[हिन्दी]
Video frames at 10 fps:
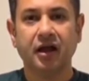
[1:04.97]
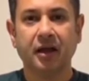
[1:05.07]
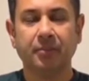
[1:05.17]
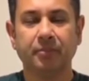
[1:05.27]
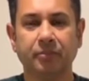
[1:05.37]
अगर
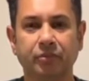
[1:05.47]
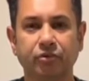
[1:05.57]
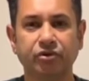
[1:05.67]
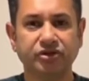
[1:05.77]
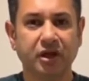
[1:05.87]
आप
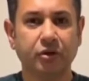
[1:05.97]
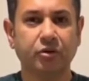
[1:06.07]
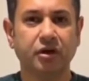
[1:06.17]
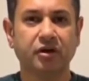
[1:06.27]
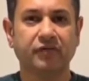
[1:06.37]
गुस्सा
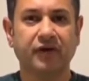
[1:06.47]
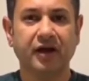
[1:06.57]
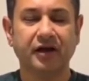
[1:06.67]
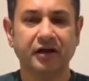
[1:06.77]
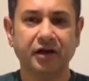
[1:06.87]
होकर
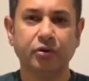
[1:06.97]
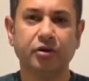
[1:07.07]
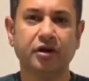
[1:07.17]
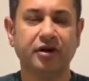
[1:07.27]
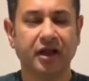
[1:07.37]
वायलेंटली
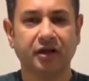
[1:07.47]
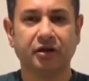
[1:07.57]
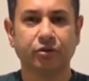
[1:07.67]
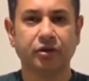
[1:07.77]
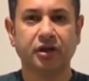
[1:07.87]
होकर रिएक्ट
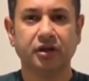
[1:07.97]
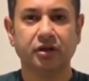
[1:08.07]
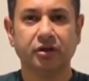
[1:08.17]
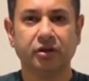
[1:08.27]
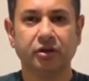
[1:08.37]
करोगे
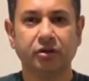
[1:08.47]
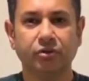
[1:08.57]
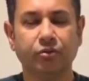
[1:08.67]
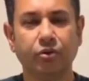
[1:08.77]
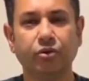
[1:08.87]

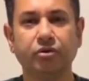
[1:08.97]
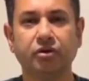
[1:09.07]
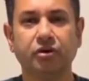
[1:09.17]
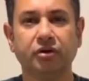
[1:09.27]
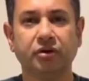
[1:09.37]
तो वो
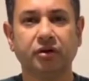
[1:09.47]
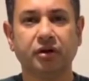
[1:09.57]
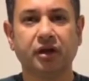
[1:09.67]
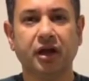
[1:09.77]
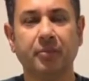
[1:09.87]
लोग
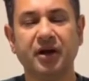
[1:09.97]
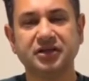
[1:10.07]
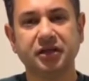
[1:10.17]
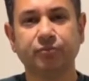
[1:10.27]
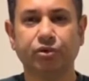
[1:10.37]
का
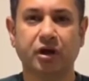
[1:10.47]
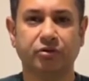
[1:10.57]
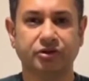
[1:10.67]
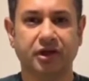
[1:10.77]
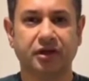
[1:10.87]
मकसद पूरा
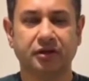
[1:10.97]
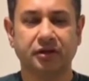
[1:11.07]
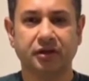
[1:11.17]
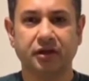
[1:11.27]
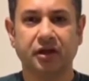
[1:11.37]
हो जाएगा
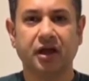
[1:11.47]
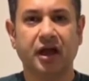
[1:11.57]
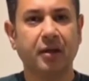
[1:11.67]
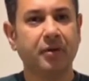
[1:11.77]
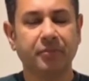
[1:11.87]

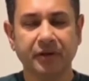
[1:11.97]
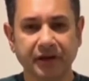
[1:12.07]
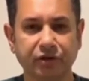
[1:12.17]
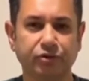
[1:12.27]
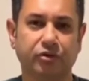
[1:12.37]
आई एम
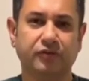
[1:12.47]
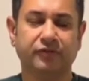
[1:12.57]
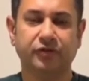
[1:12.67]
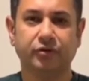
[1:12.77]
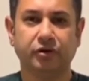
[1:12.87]
अपीलिंग टू ऑल
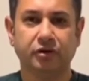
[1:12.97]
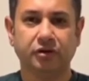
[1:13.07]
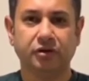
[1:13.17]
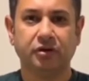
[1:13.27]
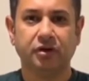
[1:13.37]
ऑफ यू ऑल
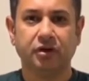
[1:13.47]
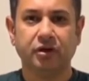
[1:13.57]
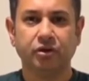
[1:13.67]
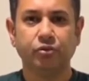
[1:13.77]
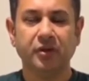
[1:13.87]

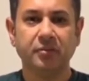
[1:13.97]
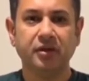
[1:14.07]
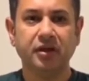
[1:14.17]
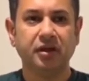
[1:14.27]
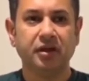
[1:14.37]
यू मे
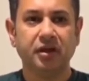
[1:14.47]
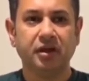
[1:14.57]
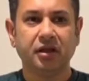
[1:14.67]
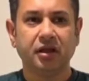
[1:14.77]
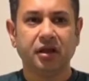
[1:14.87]
बी
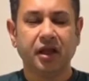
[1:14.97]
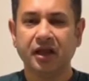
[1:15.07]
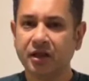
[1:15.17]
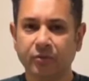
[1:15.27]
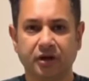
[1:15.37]

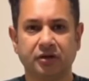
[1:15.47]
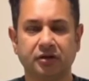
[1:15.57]
एनी